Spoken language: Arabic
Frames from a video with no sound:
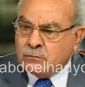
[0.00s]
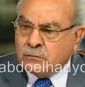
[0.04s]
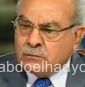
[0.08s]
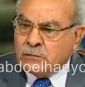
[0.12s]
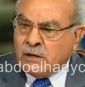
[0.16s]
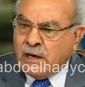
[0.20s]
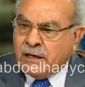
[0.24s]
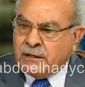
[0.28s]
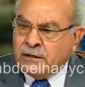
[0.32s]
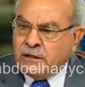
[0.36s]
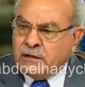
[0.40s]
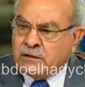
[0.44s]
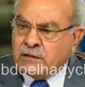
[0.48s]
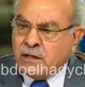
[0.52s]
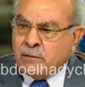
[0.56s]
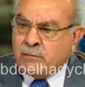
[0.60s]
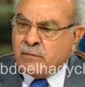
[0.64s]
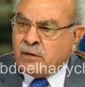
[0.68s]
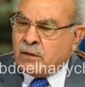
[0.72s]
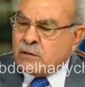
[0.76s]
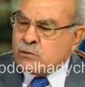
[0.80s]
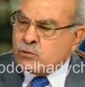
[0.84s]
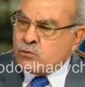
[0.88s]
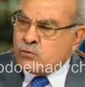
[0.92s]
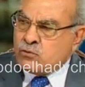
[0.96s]
يعني عندما
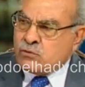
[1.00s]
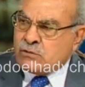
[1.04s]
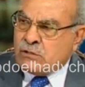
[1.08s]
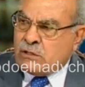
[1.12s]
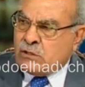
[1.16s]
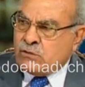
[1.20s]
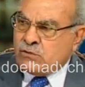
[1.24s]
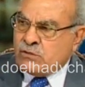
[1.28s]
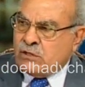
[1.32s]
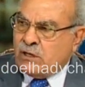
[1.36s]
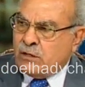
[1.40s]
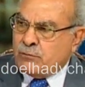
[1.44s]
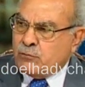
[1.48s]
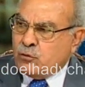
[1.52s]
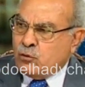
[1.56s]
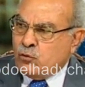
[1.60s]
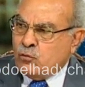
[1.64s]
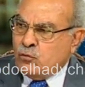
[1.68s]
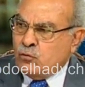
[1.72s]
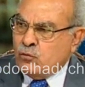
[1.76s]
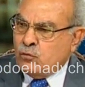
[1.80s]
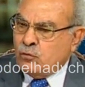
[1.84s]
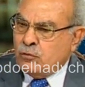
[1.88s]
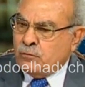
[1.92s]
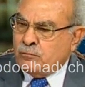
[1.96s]
الرسول صلى الله عليه وسلم
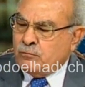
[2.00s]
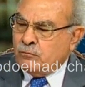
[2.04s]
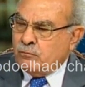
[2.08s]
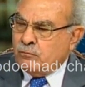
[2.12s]
يقول